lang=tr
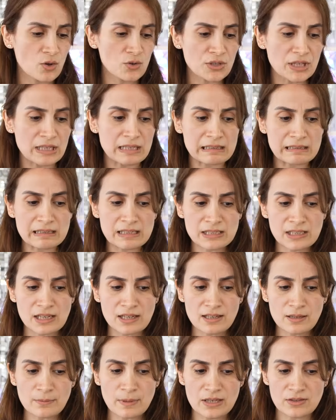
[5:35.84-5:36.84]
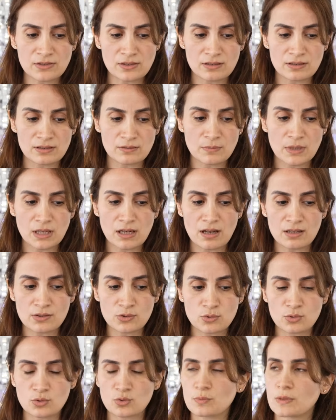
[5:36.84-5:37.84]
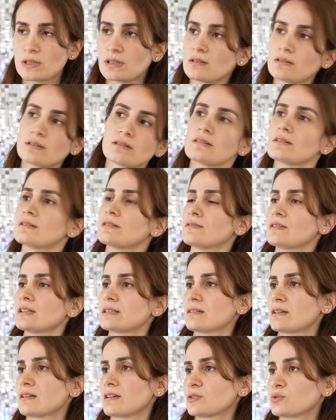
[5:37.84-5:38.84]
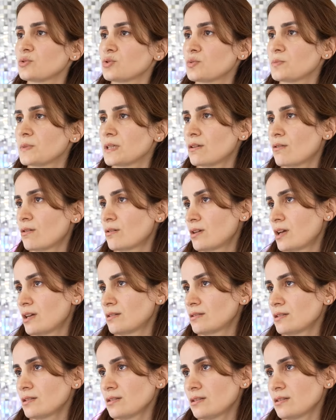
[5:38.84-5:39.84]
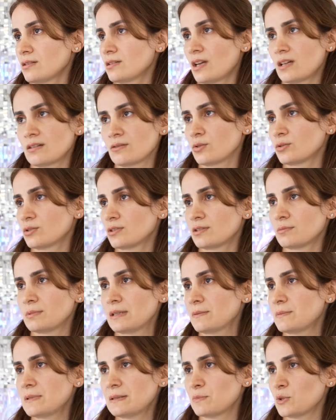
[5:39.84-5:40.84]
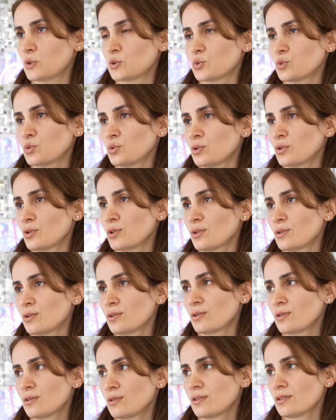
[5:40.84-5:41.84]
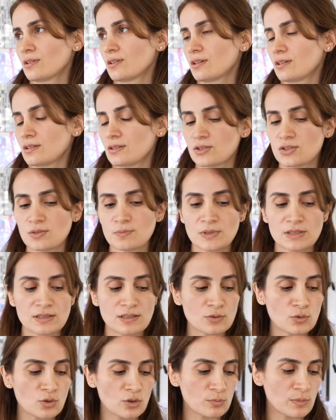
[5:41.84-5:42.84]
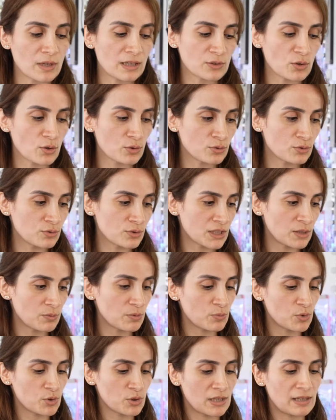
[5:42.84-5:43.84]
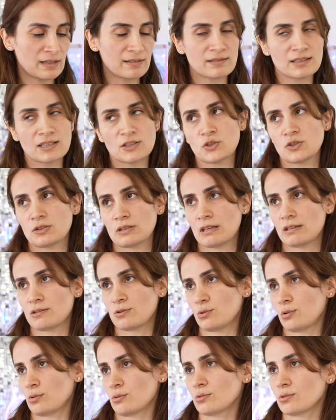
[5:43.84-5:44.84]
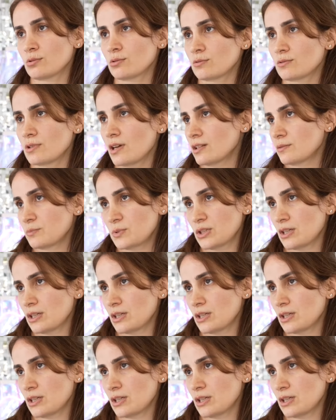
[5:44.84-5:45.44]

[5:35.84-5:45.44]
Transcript: öncelikle şeyle başladık. Makas tutmayı e, ve tarak tutmayı öğrendik. Yani onları bile bilmiyorduk. Ee, şimdi de normal gördüğünüz gibi müşterilerin saçını kesiyoruz rahat bir